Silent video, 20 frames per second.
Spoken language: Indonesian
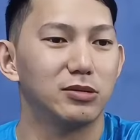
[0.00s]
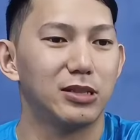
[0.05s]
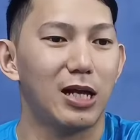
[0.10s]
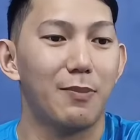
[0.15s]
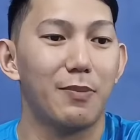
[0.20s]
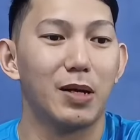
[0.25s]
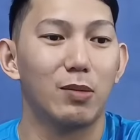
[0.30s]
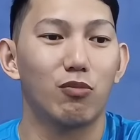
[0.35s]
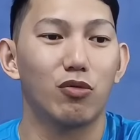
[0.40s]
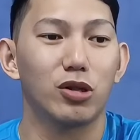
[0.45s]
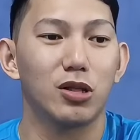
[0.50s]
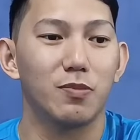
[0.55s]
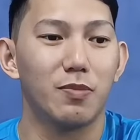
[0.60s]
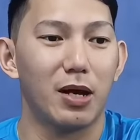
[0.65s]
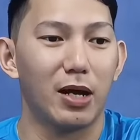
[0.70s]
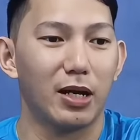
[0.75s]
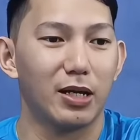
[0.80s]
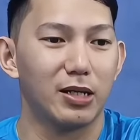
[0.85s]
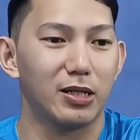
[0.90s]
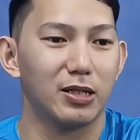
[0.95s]
nyaman buat
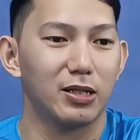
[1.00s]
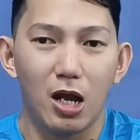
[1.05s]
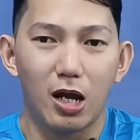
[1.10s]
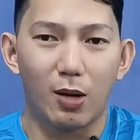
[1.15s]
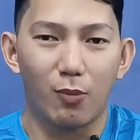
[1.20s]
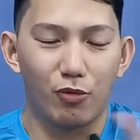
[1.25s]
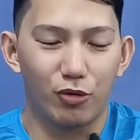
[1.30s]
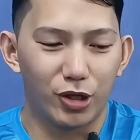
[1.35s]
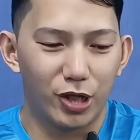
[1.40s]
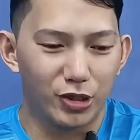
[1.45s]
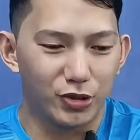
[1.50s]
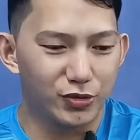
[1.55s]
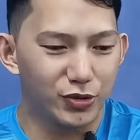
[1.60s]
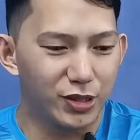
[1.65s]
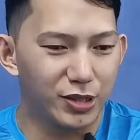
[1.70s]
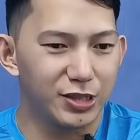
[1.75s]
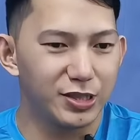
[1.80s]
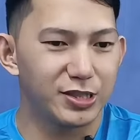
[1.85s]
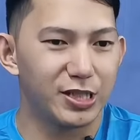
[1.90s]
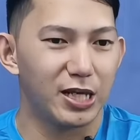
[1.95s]
dipakainya. Kemudian
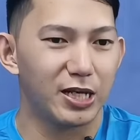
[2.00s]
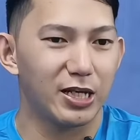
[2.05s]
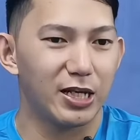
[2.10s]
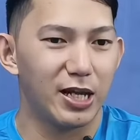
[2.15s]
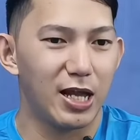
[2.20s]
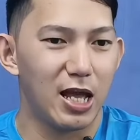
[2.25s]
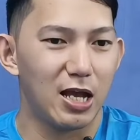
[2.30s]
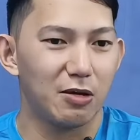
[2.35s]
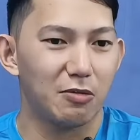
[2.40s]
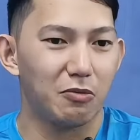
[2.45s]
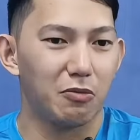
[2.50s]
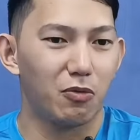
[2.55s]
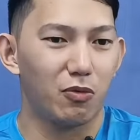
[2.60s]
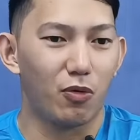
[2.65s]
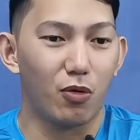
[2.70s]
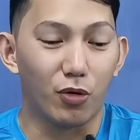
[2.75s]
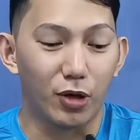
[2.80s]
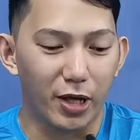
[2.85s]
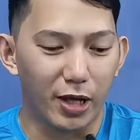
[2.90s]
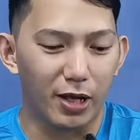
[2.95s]
juga desainnya yang
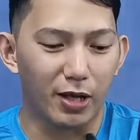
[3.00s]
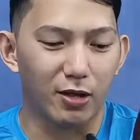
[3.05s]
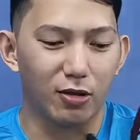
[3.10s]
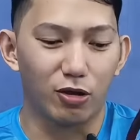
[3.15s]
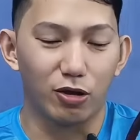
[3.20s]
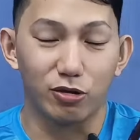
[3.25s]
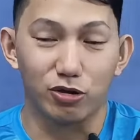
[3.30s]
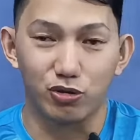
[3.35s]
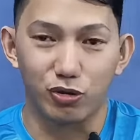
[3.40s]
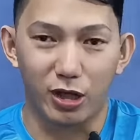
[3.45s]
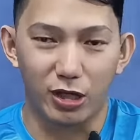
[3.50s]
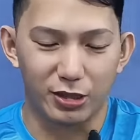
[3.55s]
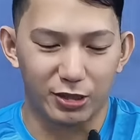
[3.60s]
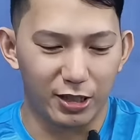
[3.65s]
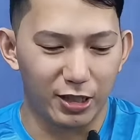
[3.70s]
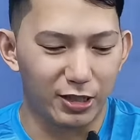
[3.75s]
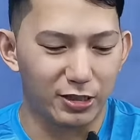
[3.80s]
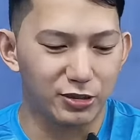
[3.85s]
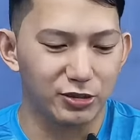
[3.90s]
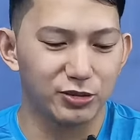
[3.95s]
oke okay ya kalau suka
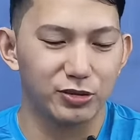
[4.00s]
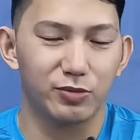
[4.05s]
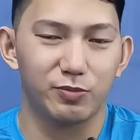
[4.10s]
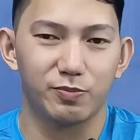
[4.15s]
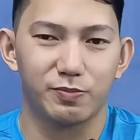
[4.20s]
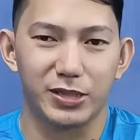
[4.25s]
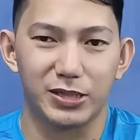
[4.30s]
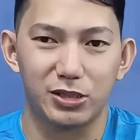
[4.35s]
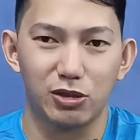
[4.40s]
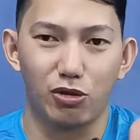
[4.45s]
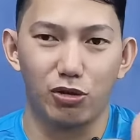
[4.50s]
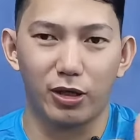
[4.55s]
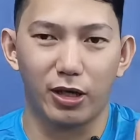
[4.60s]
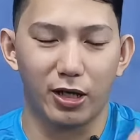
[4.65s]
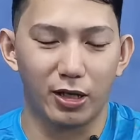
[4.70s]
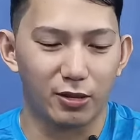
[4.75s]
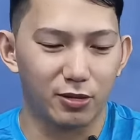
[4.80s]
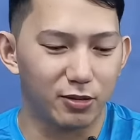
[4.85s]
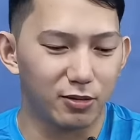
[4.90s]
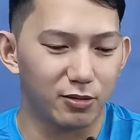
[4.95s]
dragon pasti oke.
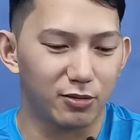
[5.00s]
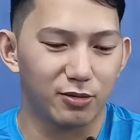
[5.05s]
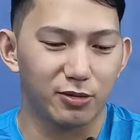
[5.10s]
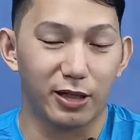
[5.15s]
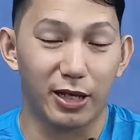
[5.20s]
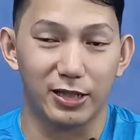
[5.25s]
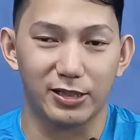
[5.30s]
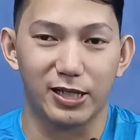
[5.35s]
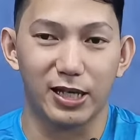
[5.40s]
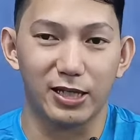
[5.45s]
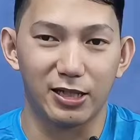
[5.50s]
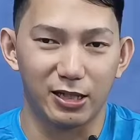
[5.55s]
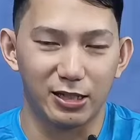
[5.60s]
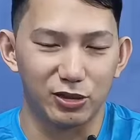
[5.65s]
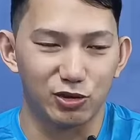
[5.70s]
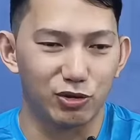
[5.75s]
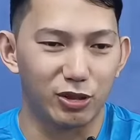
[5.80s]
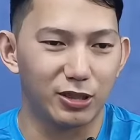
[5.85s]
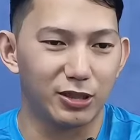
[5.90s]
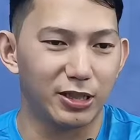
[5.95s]
Okay. Kayak saya
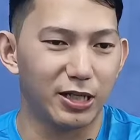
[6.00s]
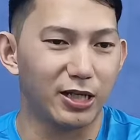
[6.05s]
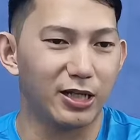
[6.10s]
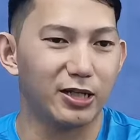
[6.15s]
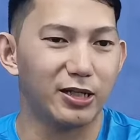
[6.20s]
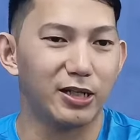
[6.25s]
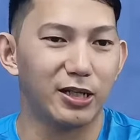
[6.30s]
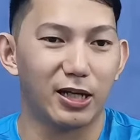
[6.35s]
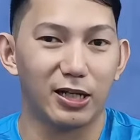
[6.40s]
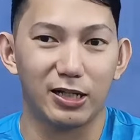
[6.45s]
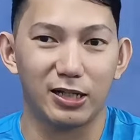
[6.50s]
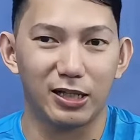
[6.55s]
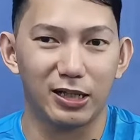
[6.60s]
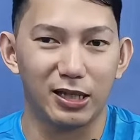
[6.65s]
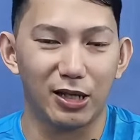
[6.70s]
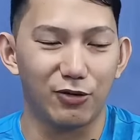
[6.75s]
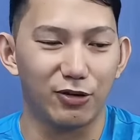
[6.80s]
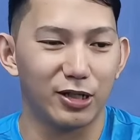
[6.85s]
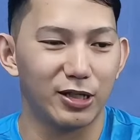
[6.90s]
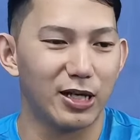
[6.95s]
lagi suka dragon ya kan
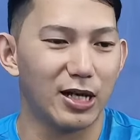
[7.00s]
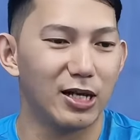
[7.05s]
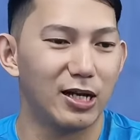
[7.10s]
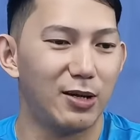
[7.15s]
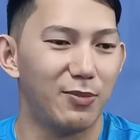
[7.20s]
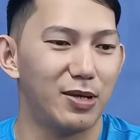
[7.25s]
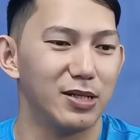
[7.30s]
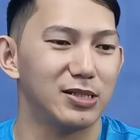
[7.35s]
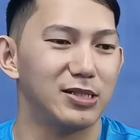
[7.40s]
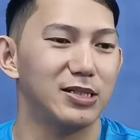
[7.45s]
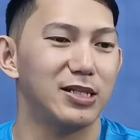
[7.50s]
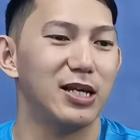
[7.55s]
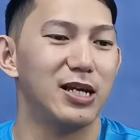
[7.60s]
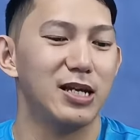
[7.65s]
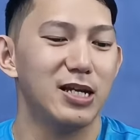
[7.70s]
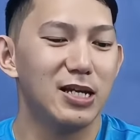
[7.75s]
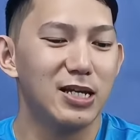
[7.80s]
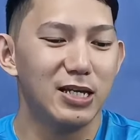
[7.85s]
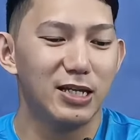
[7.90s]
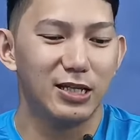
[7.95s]
tahunnya naga masih ya.
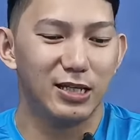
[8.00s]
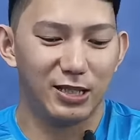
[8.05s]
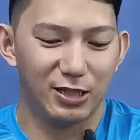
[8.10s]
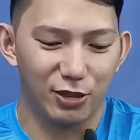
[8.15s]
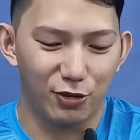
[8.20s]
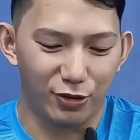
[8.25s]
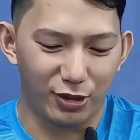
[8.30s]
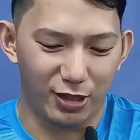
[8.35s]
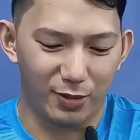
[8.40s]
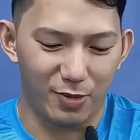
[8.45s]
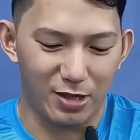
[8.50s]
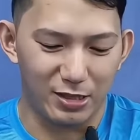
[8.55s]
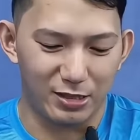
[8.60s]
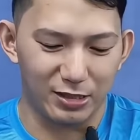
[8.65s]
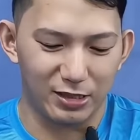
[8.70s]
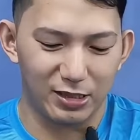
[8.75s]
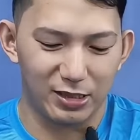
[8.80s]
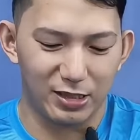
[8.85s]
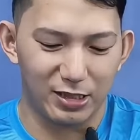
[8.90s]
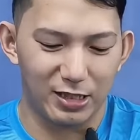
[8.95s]
Ini oke okay
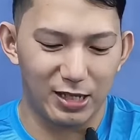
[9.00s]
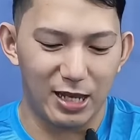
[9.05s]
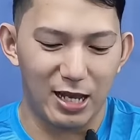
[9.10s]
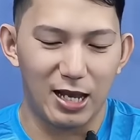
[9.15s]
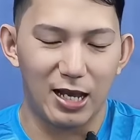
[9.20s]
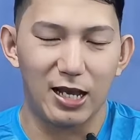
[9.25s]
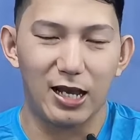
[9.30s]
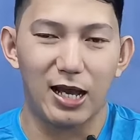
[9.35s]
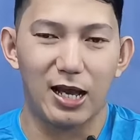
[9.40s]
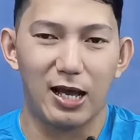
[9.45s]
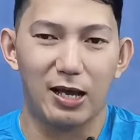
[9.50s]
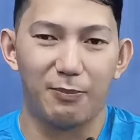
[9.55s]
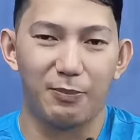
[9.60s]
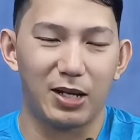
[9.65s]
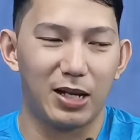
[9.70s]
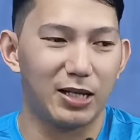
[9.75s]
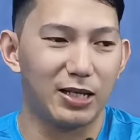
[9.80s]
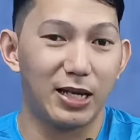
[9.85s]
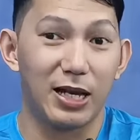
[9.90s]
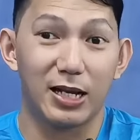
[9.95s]
banget ya.
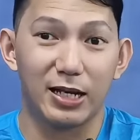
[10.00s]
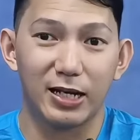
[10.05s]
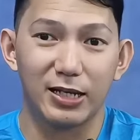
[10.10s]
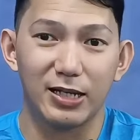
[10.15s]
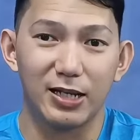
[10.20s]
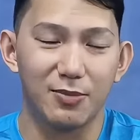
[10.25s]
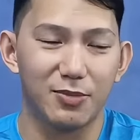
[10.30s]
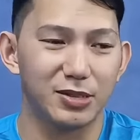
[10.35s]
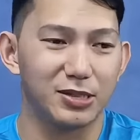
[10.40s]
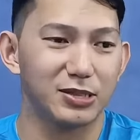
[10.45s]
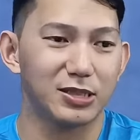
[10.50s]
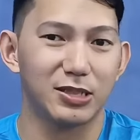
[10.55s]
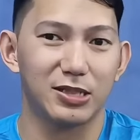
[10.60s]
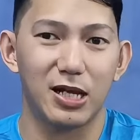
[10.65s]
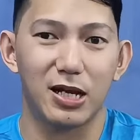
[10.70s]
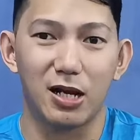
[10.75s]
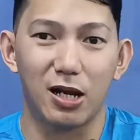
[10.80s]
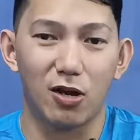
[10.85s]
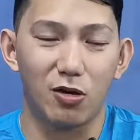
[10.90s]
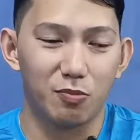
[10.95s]
Apalagi harganya masih
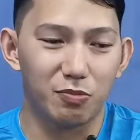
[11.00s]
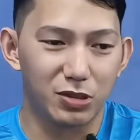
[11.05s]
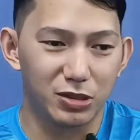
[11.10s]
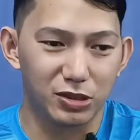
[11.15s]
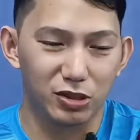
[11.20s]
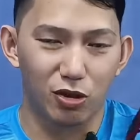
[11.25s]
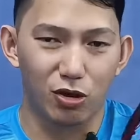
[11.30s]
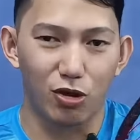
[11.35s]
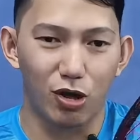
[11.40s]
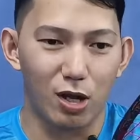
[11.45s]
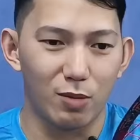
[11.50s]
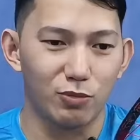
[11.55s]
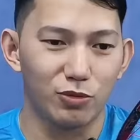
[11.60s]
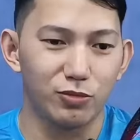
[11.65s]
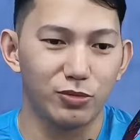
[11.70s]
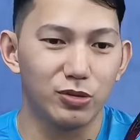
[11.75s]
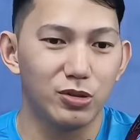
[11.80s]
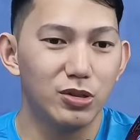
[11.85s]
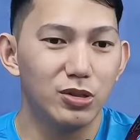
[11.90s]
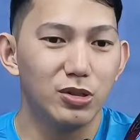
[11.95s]
terjangkau plus kalau kamu
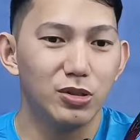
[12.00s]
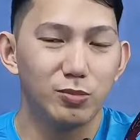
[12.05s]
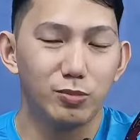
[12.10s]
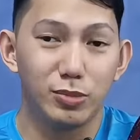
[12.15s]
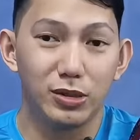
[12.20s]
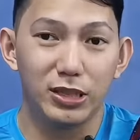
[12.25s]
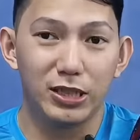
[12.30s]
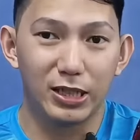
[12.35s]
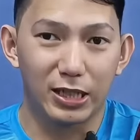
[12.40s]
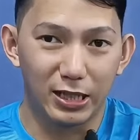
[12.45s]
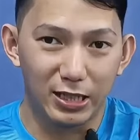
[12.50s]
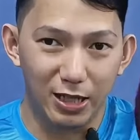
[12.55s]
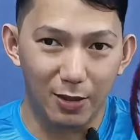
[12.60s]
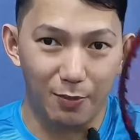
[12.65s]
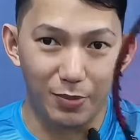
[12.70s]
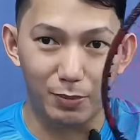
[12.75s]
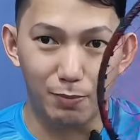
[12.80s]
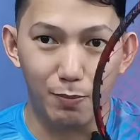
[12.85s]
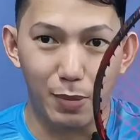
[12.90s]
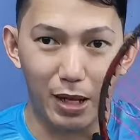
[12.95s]
beli kan
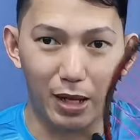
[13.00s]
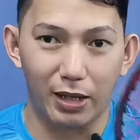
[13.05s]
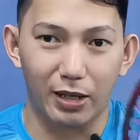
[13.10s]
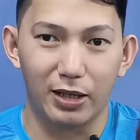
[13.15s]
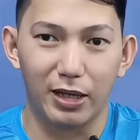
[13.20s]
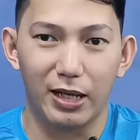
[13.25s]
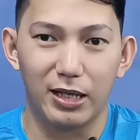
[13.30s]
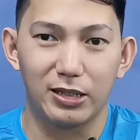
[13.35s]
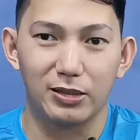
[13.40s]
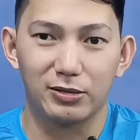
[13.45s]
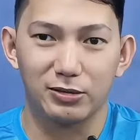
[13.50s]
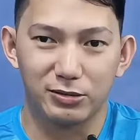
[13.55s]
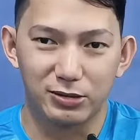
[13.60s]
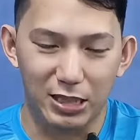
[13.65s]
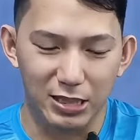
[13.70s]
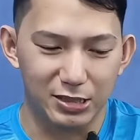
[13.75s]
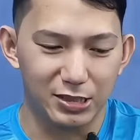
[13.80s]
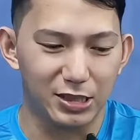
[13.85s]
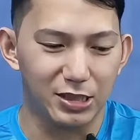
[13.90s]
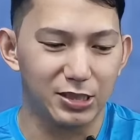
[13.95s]
dapat bag ya
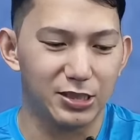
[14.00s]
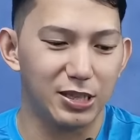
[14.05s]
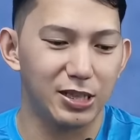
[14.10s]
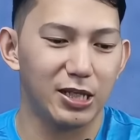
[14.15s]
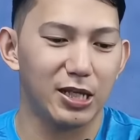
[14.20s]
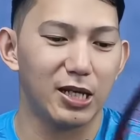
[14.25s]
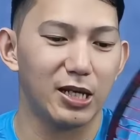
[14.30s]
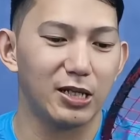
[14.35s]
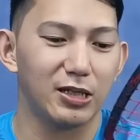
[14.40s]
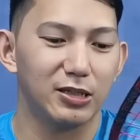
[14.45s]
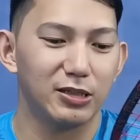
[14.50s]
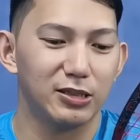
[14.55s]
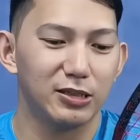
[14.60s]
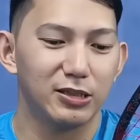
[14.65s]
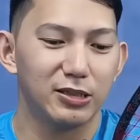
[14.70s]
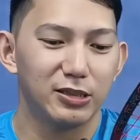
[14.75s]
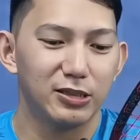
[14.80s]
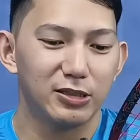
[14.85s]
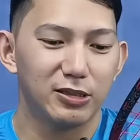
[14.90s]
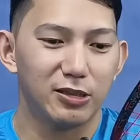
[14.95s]
tas jinjingnya.
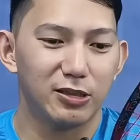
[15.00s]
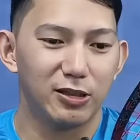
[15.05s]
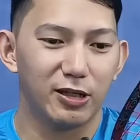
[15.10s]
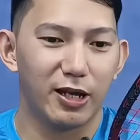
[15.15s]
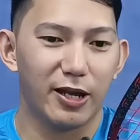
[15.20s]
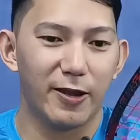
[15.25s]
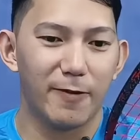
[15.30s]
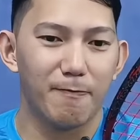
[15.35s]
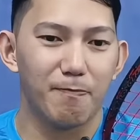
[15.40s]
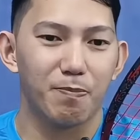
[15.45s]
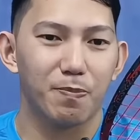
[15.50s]
Oke. Okay?